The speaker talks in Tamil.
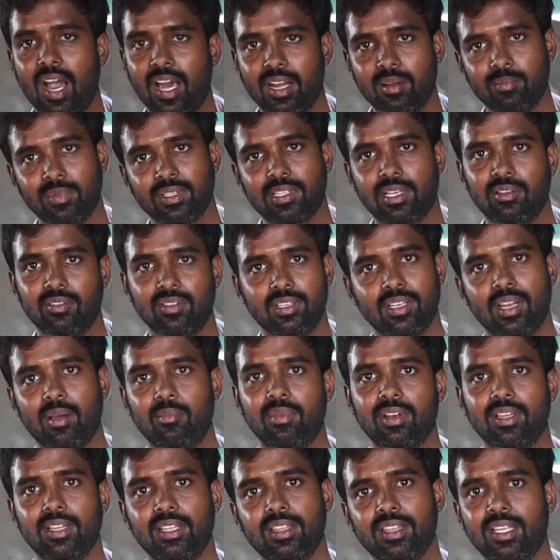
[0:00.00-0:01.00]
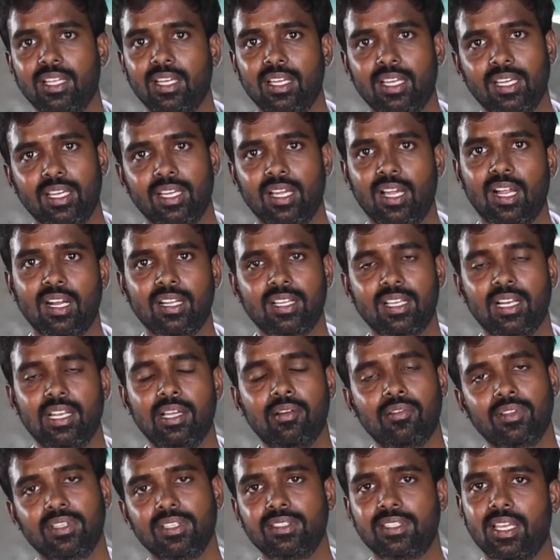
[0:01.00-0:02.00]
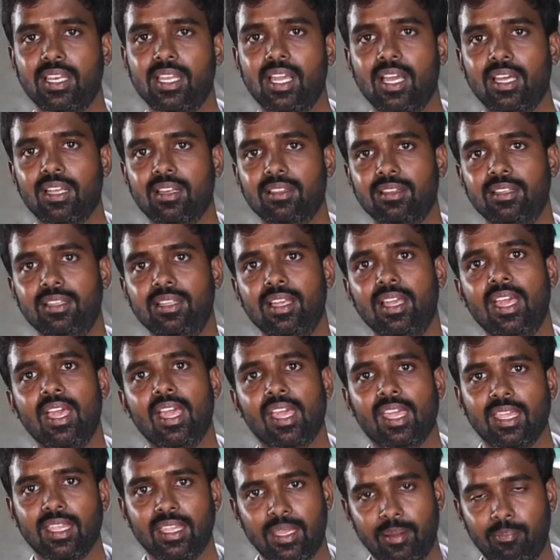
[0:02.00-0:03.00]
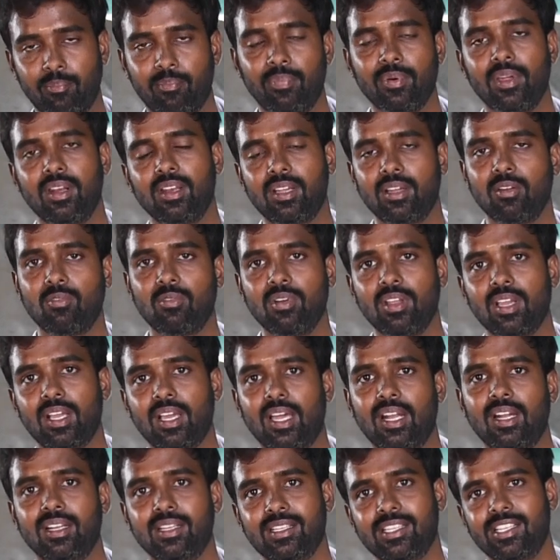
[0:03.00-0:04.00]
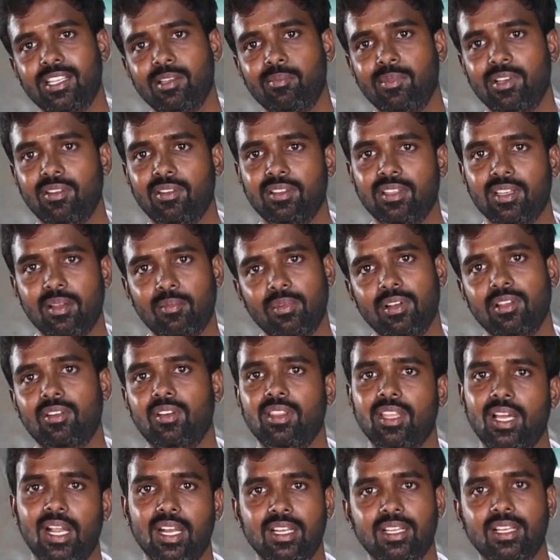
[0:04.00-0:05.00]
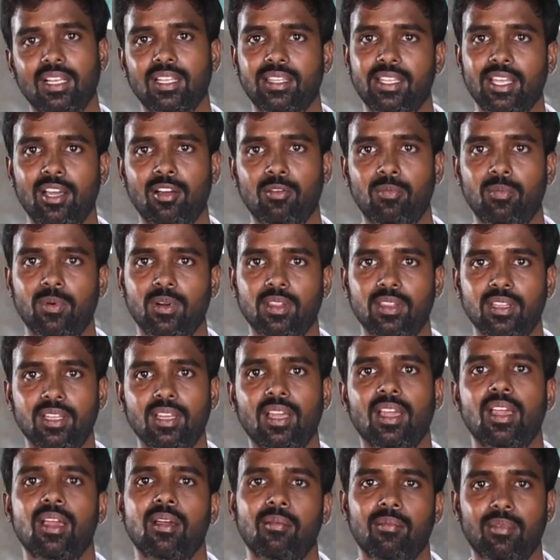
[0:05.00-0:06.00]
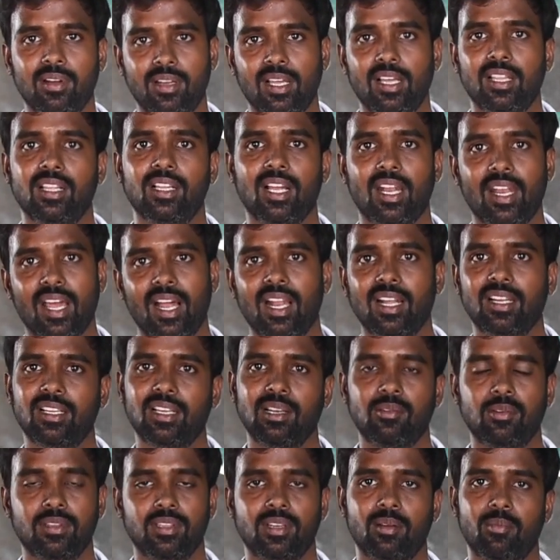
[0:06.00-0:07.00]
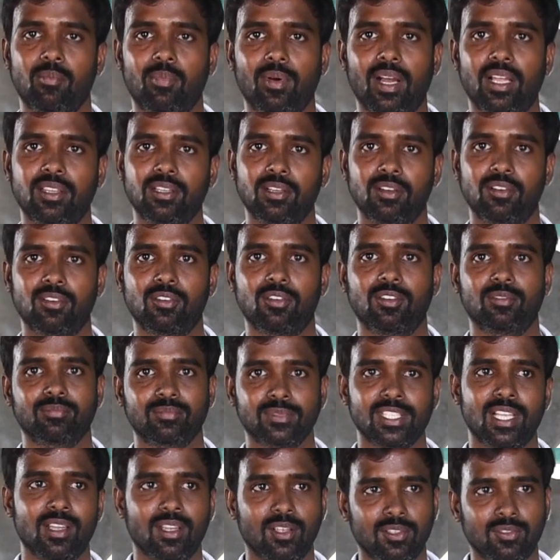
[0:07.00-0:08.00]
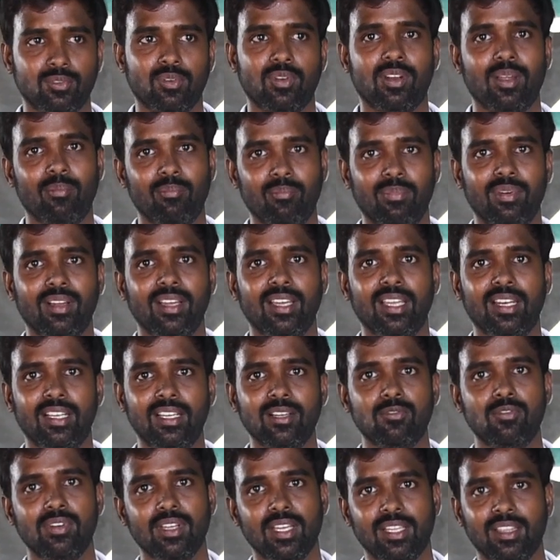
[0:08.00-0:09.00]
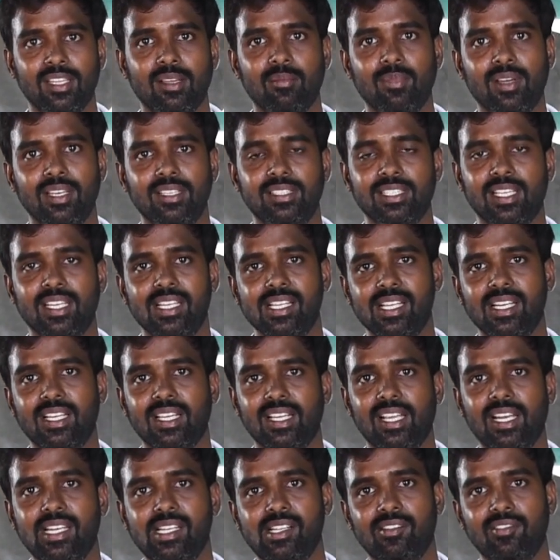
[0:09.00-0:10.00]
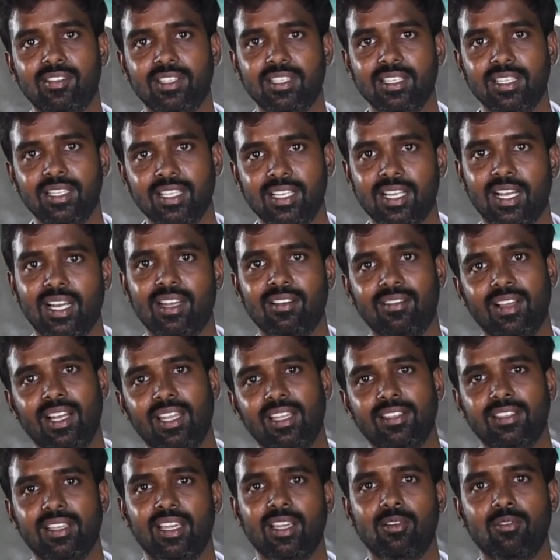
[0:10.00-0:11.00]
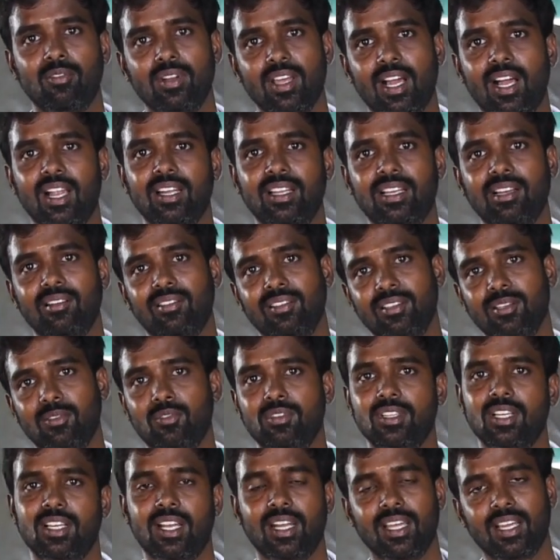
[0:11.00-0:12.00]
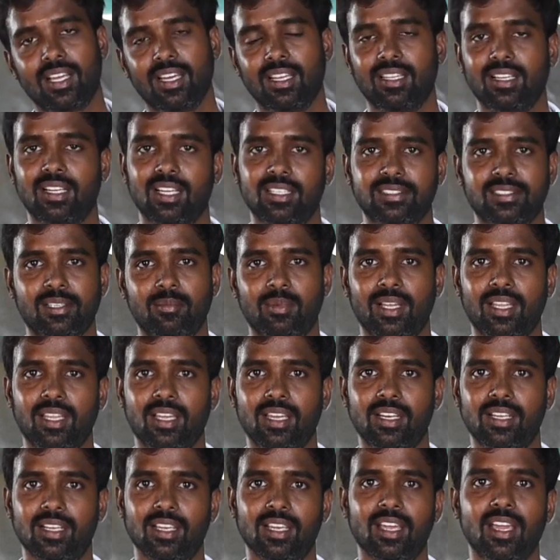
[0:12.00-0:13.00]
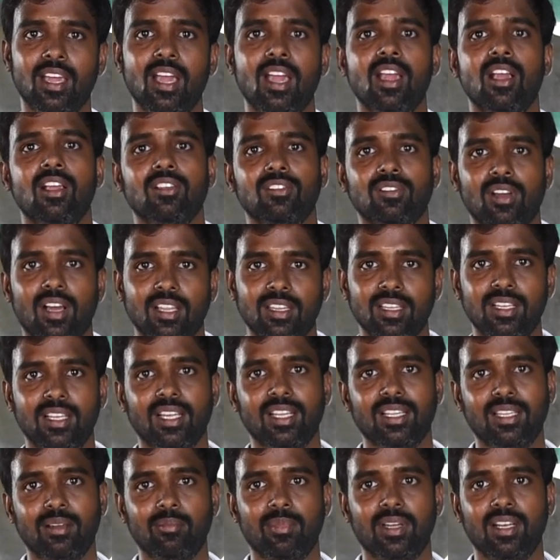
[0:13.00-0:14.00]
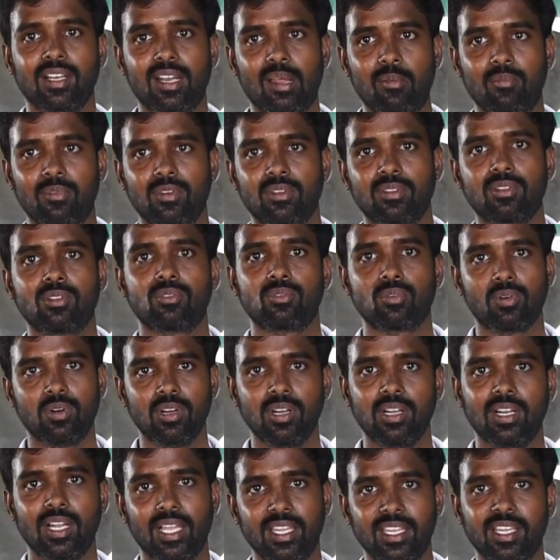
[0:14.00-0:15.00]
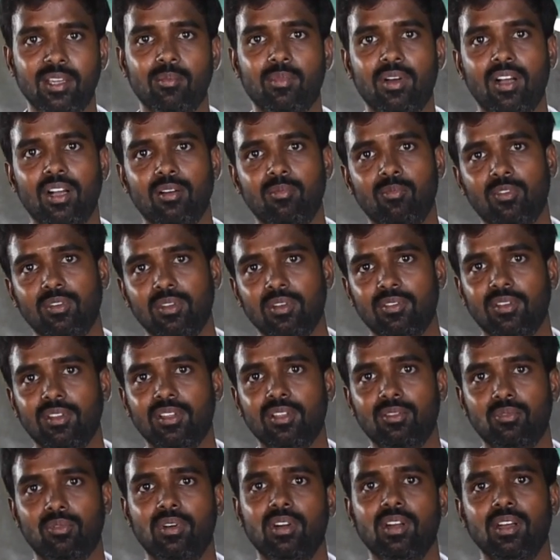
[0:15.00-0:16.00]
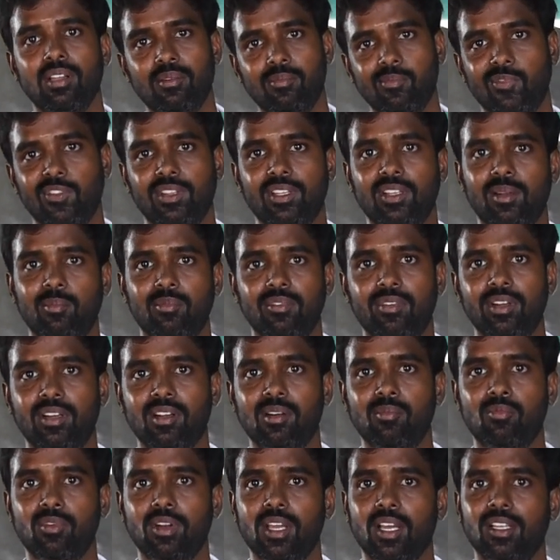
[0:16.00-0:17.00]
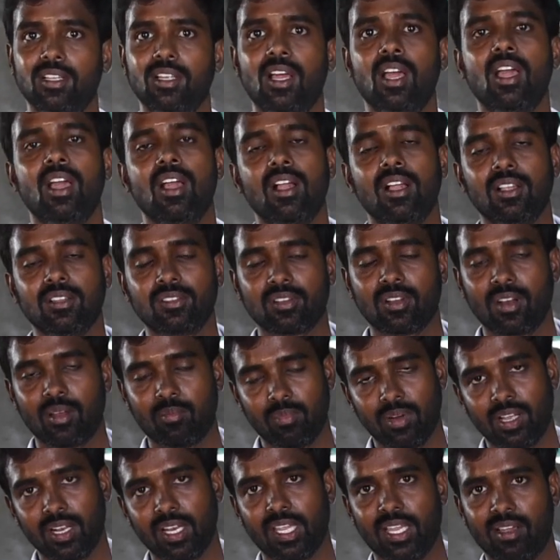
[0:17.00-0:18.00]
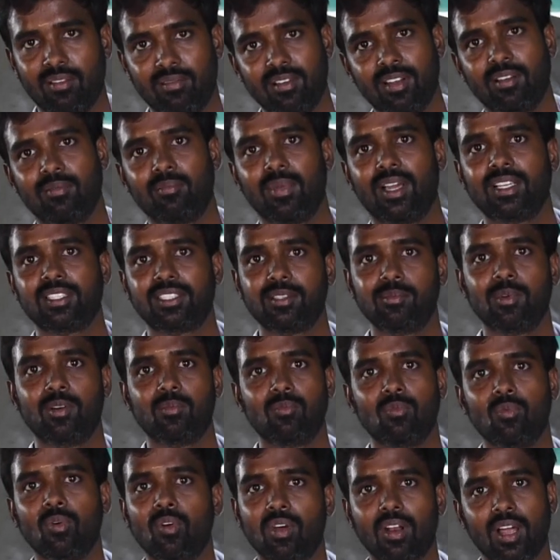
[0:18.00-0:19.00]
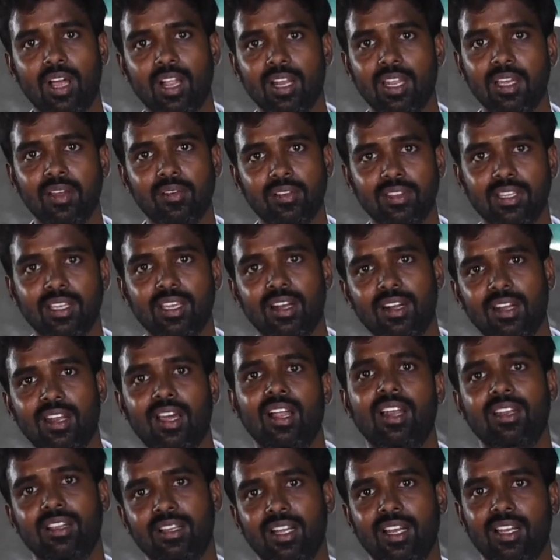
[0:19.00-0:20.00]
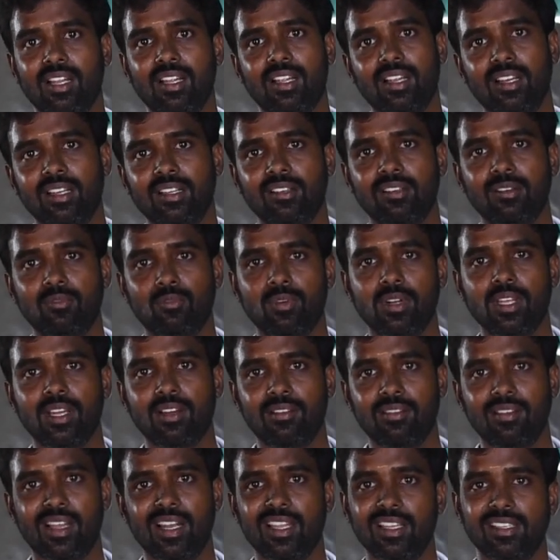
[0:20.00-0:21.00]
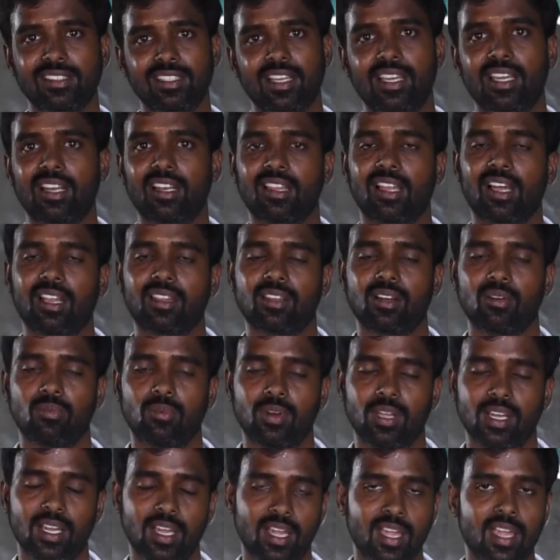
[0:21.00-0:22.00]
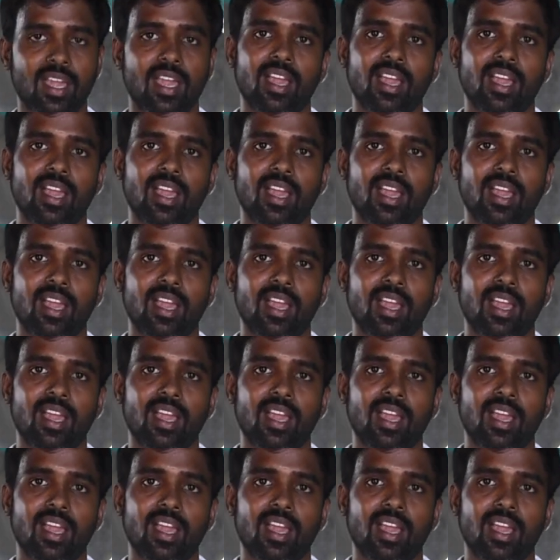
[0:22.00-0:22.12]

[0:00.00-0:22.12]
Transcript: ஆரம்பத்தில் வந்து நம்மளுக்கு இந்த ஆட்களே வந்து சரியாக இருந்தது இப்போ இருக்கக்கூடிய கரண்ட் நிலமையில் வந்து நம்மளுக்கு வந்து ஆட்கள் தேவைப்படுது பட் அதுக்கான ஆட்கள் வந்து நம்ம பார்த்துக்கிட்டு இருக்கோம் ஸோ நம்ம இருக்கக்கூடிய இந்த மாதிரி சென்னை இடங்கள்லாம் வந்து இதுக்கான வேலை செய்யக்கூடிய ஆட்கள் வந்து கொஞ்சம் கிடைக்கிறது கஷ்டமாக தான் இருக்குது ஸோ அதுக்கேற்ற மாதிரி நம்ம வந்து தொழில் அதிகமாகும் போதும் வந்து தொழிலையும் வந்து நம்ம விட்டுற முடியாது ஸோ நம்மளால் எவ்வளோ மேக்ஸிமம் ஒரு ஆளே வந்து இரண்டு ஆட்கள் இருக்கக்கூடிய வேலையை செய்கிறதா இருந்தால் கூட